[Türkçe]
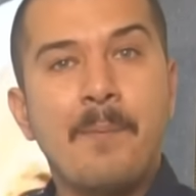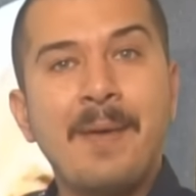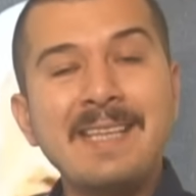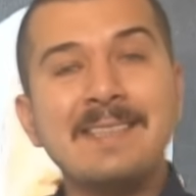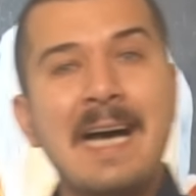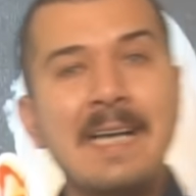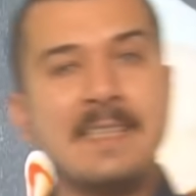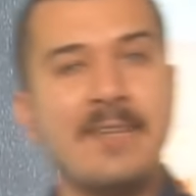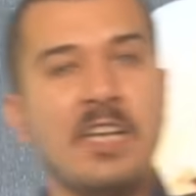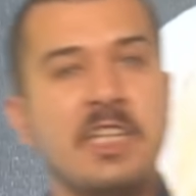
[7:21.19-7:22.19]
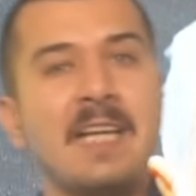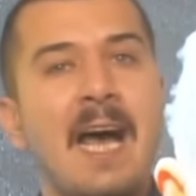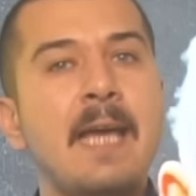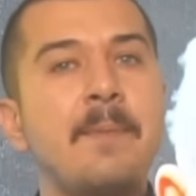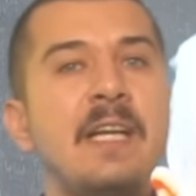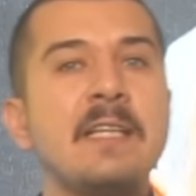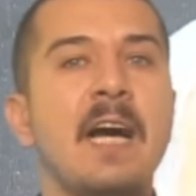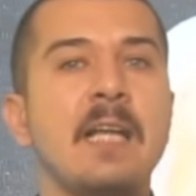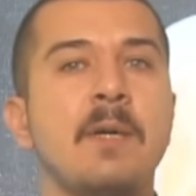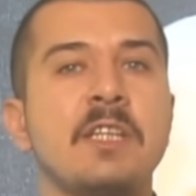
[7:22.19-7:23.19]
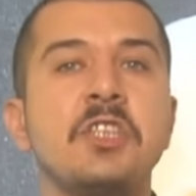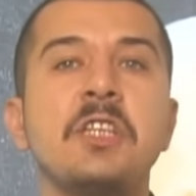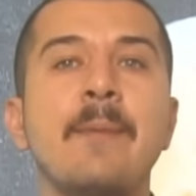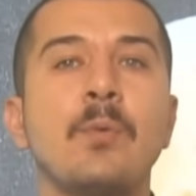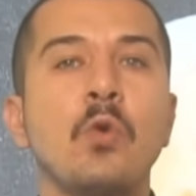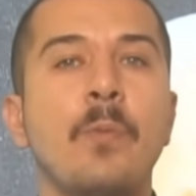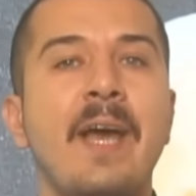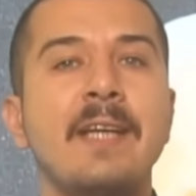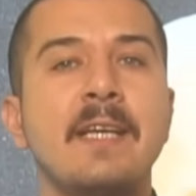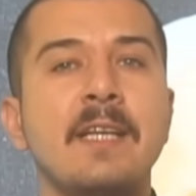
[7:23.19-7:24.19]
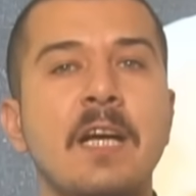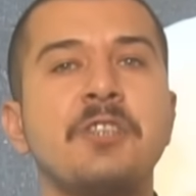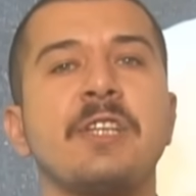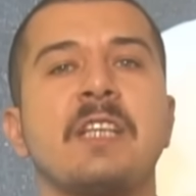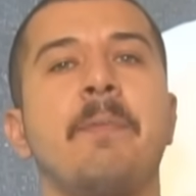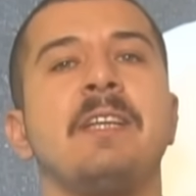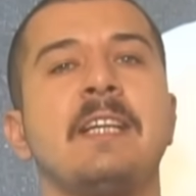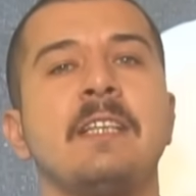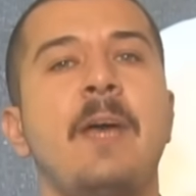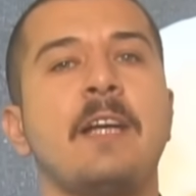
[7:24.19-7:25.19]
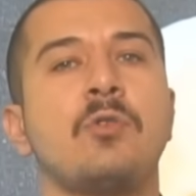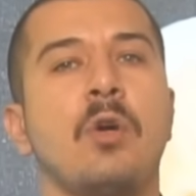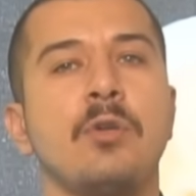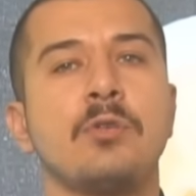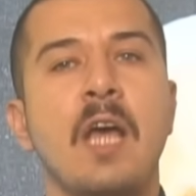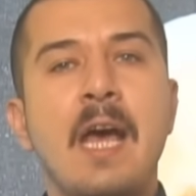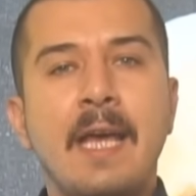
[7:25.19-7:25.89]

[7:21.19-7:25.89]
Bizler savaşa dair bilgi almak için Ebu Ubeyde'nin açıklamalarını bekliyoruz.